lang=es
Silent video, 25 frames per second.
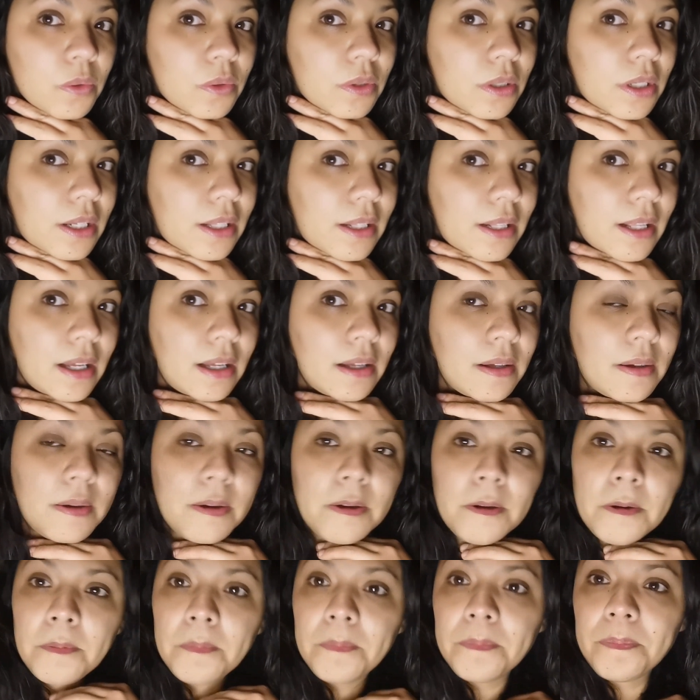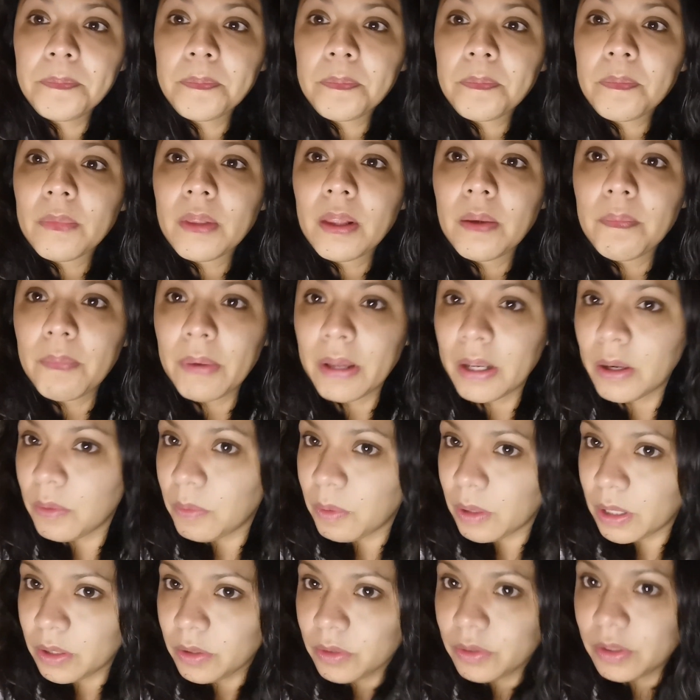nutrida, pero
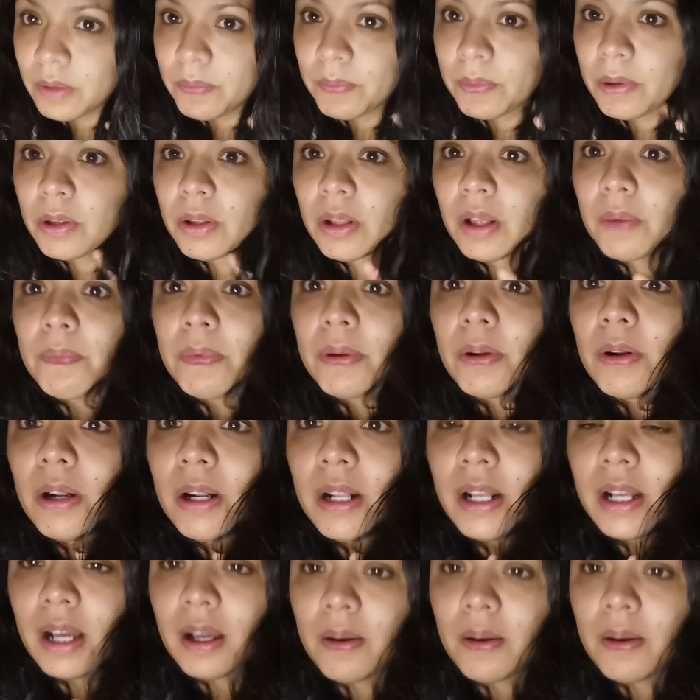bueno, siempre ayuda. Pero el